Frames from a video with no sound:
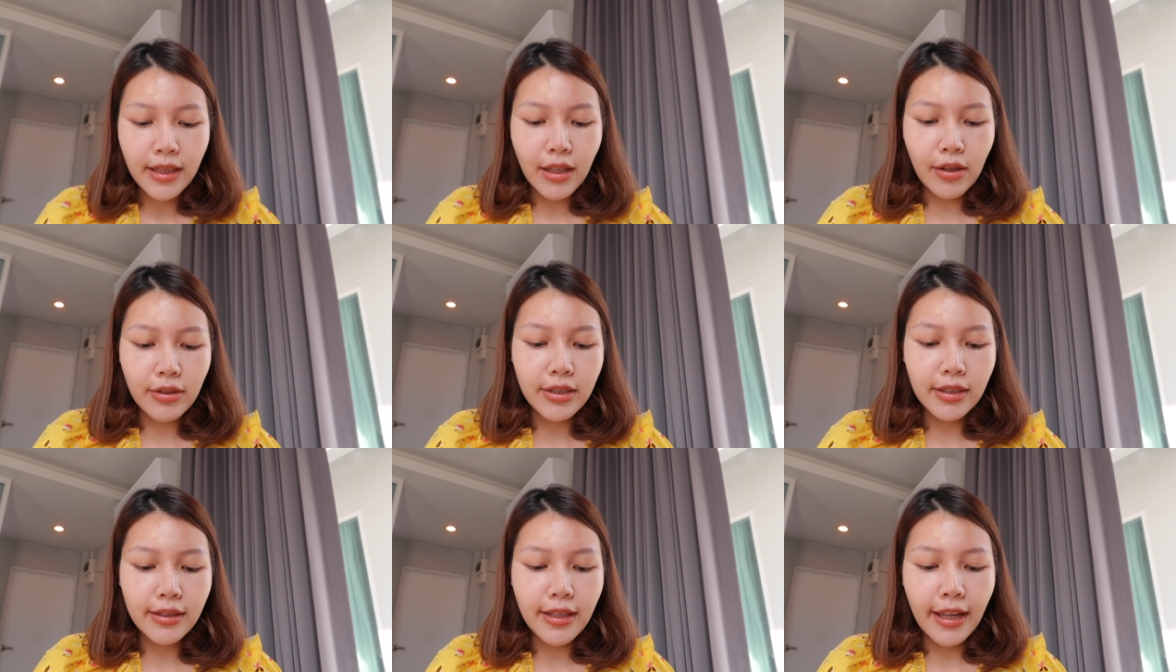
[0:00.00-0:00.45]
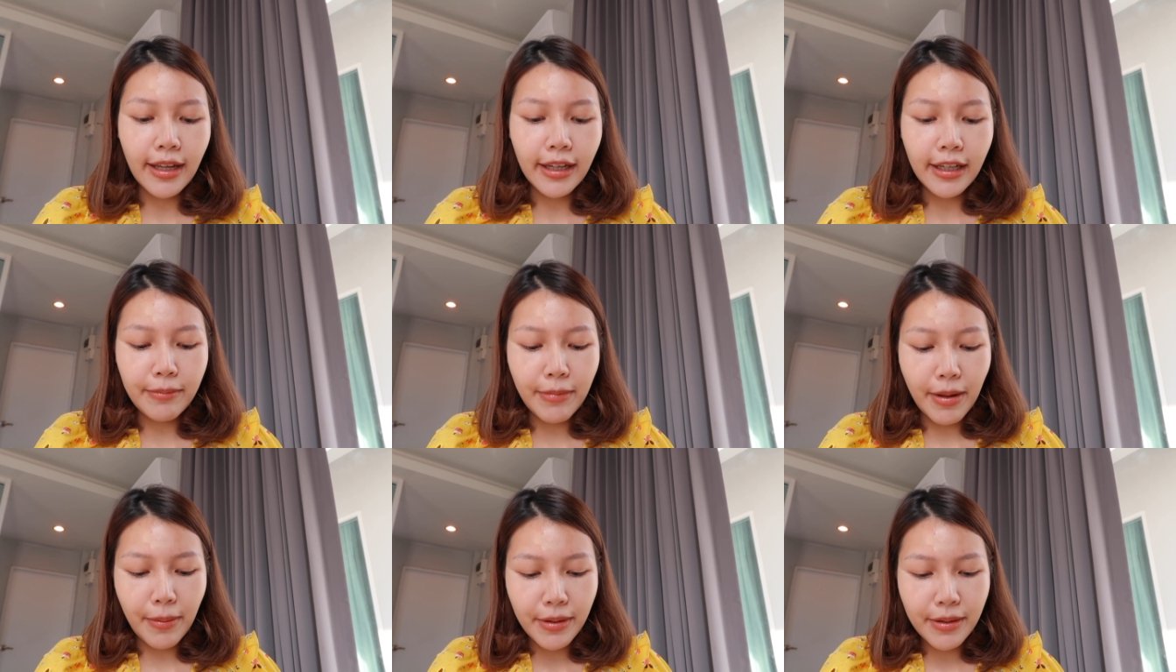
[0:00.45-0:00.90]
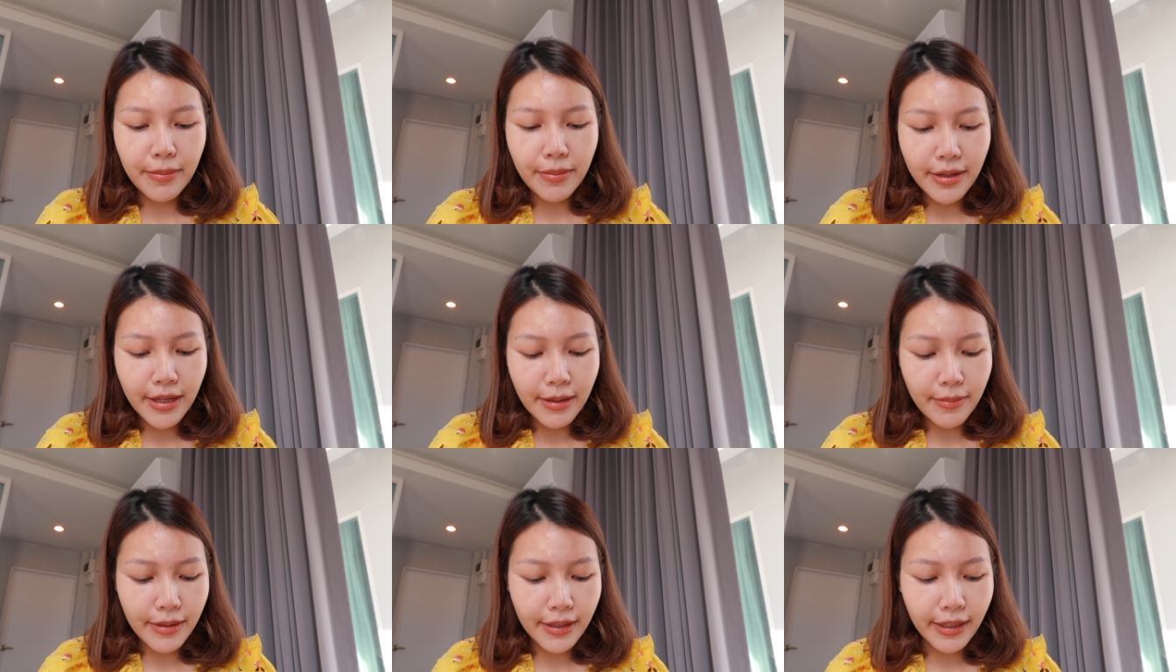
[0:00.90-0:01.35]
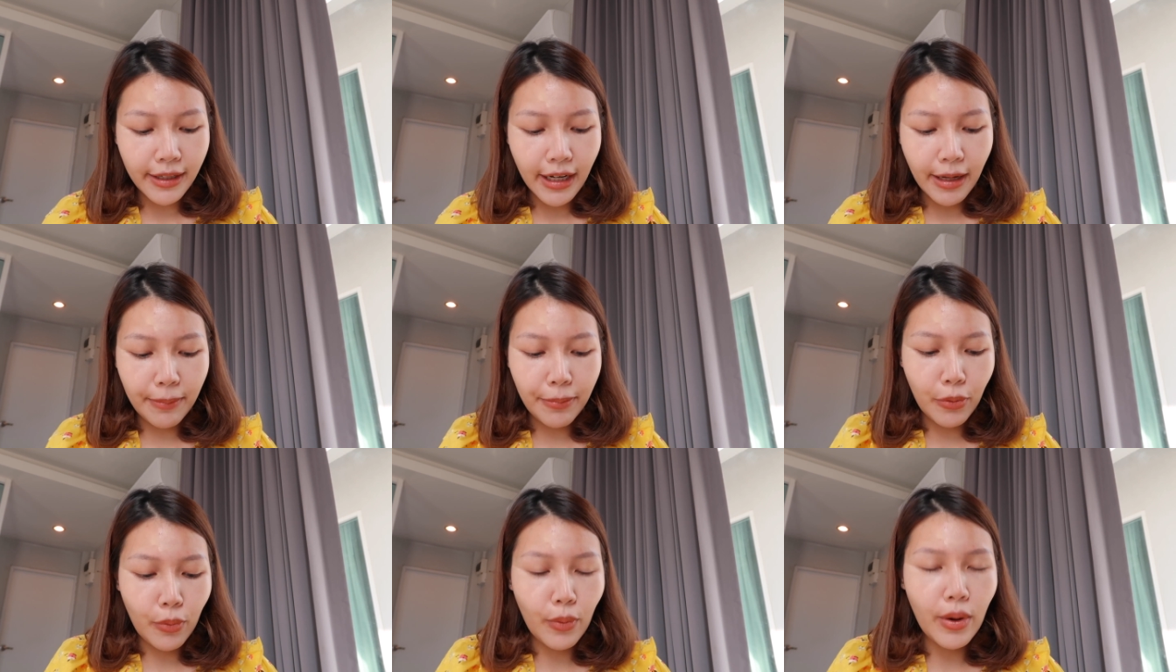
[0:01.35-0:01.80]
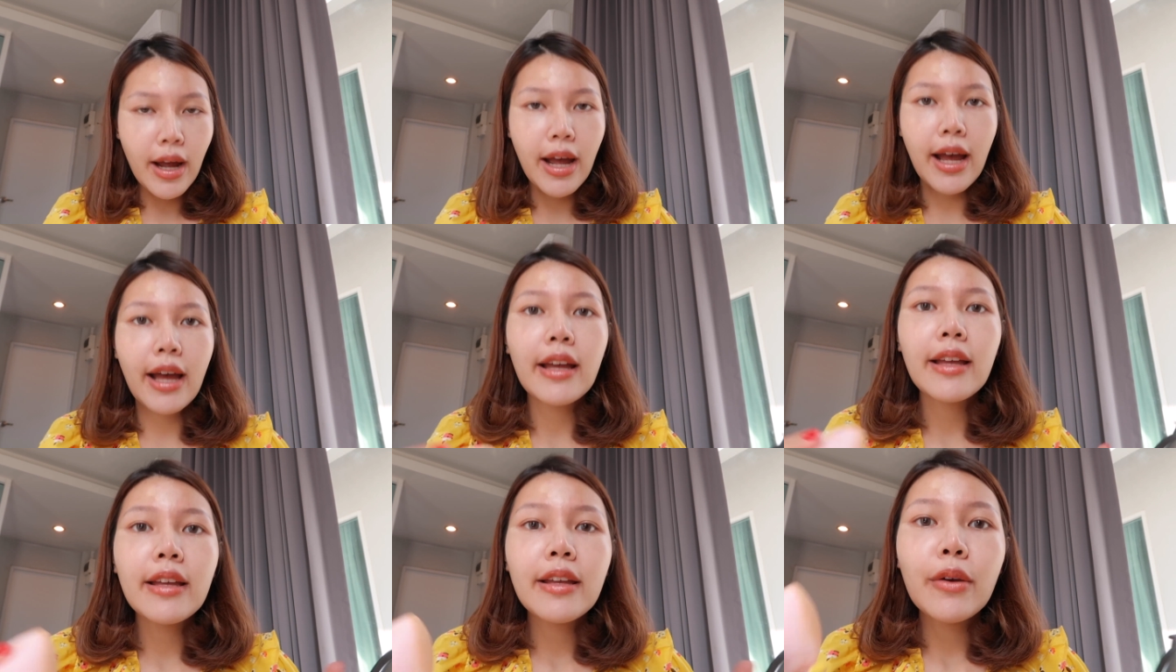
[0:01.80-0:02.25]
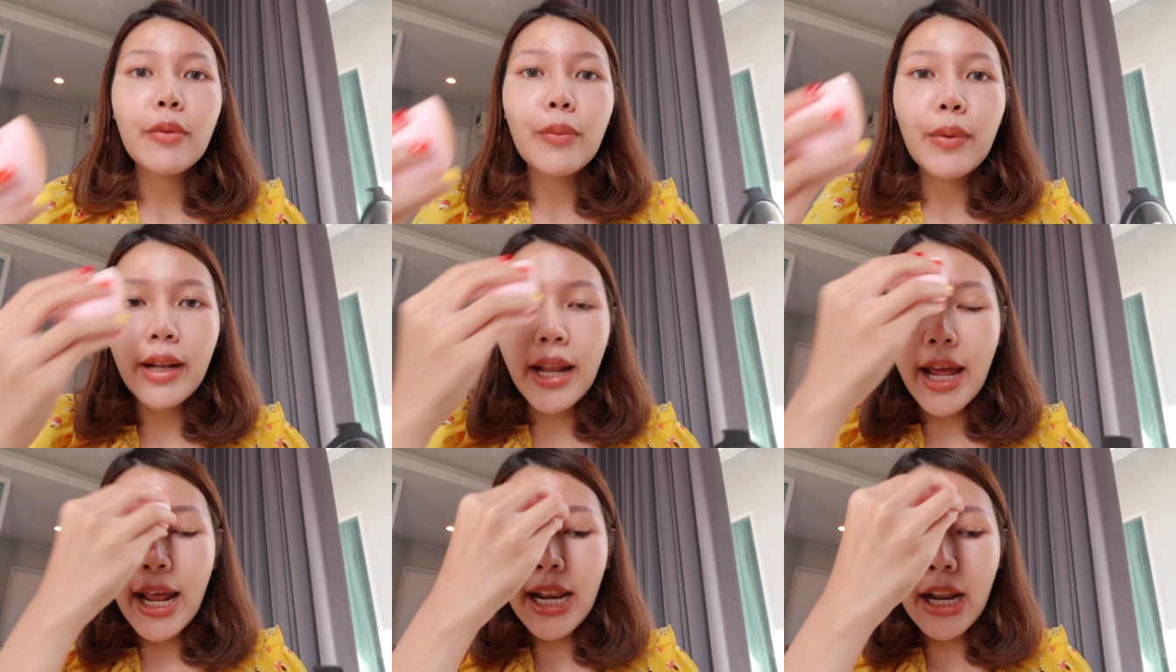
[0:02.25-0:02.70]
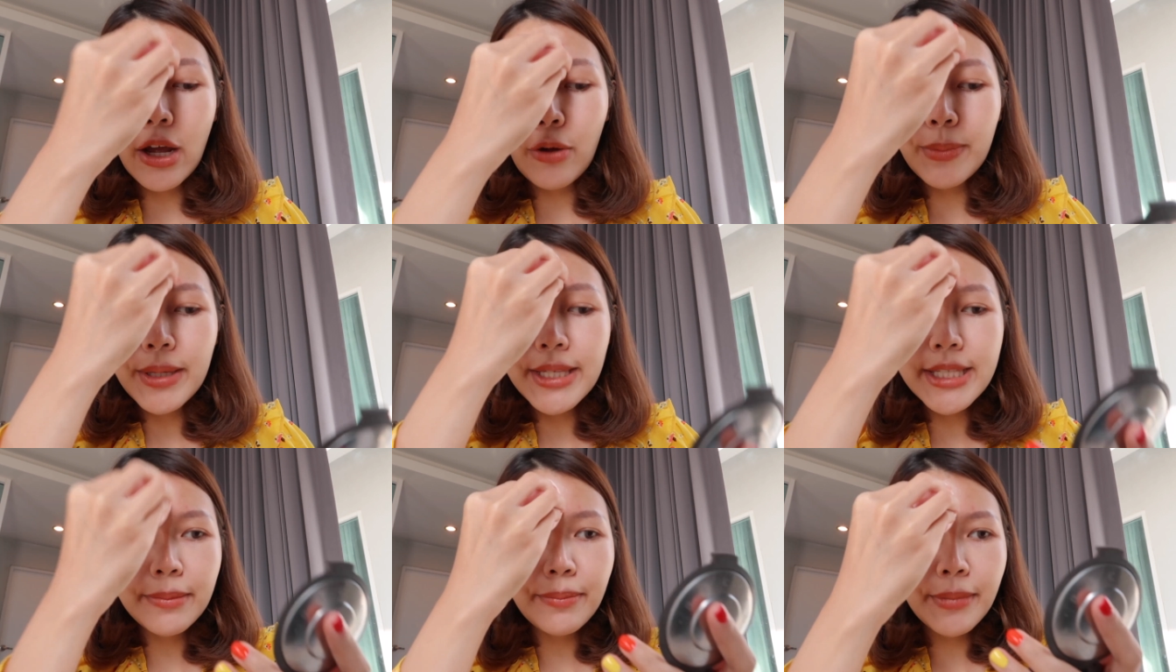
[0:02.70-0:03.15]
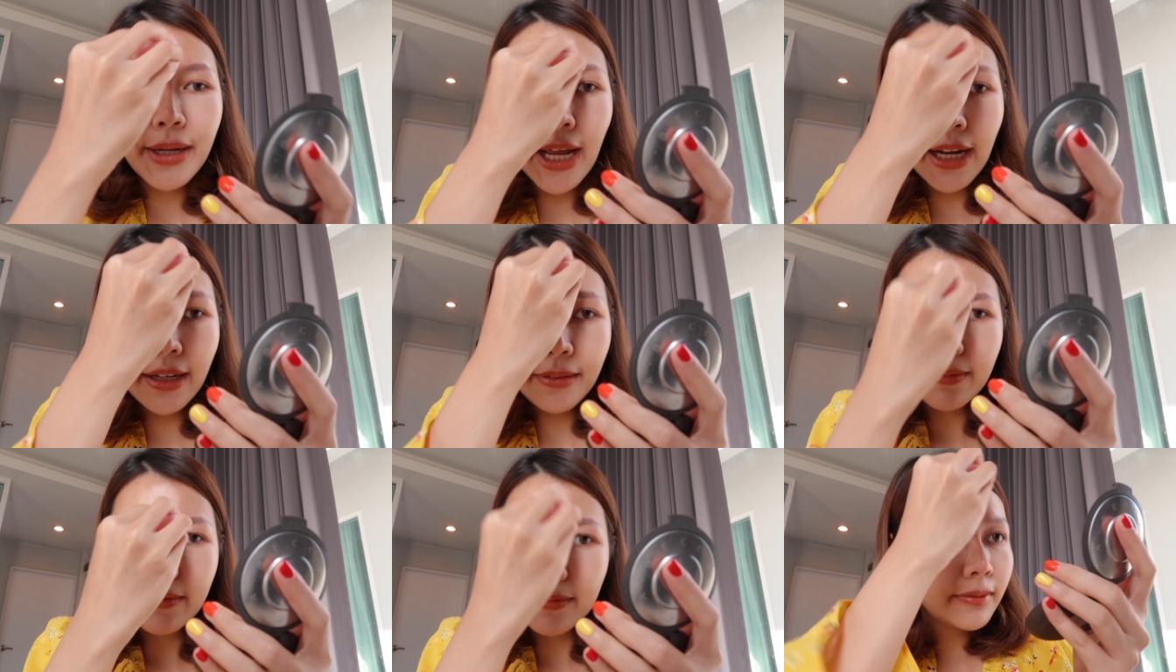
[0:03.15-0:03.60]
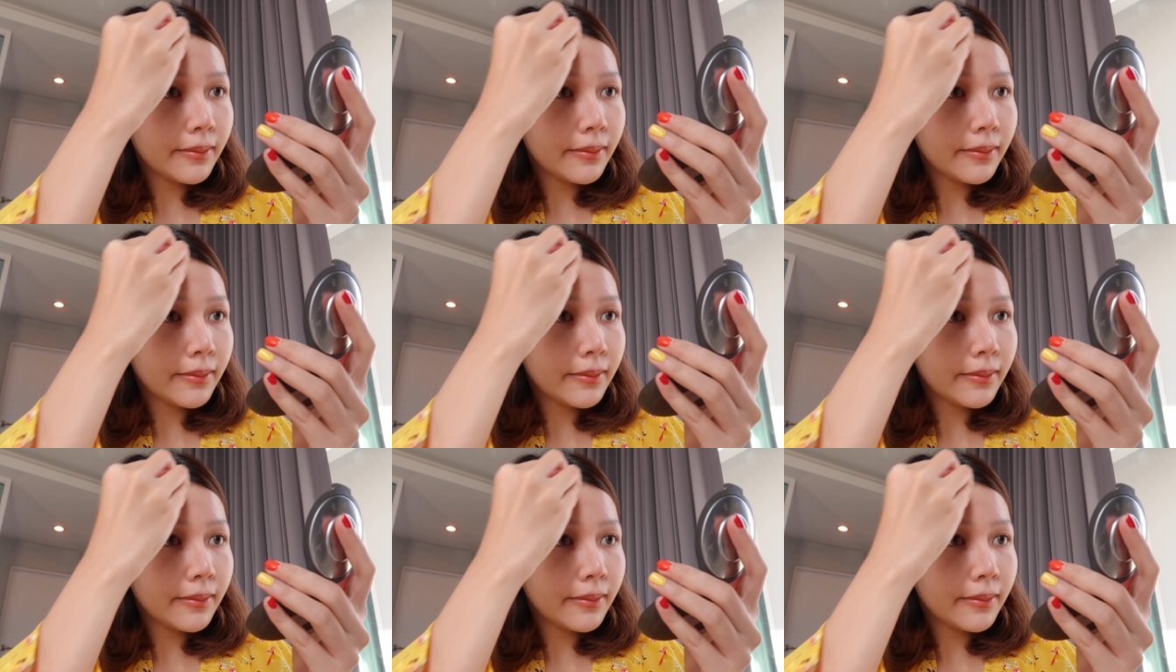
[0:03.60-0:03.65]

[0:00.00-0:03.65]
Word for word: เราจะแต่งกันแบบรีบๆเลยนะคะเพราะว่าเวลาเรามีจำกัด